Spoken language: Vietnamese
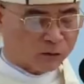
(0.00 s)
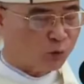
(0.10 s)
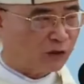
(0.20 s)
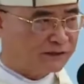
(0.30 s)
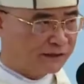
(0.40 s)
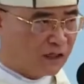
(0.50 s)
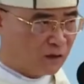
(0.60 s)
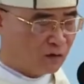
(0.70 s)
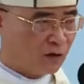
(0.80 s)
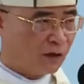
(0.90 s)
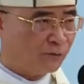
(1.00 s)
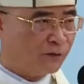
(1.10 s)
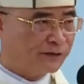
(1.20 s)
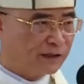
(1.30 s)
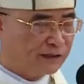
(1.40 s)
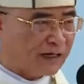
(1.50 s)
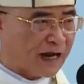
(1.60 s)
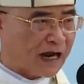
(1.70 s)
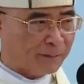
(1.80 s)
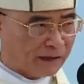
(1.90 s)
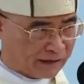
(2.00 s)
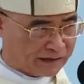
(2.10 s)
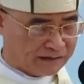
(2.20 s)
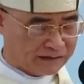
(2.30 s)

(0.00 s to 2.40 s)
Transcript: trong cuộc chiến đấu với dân Amalek.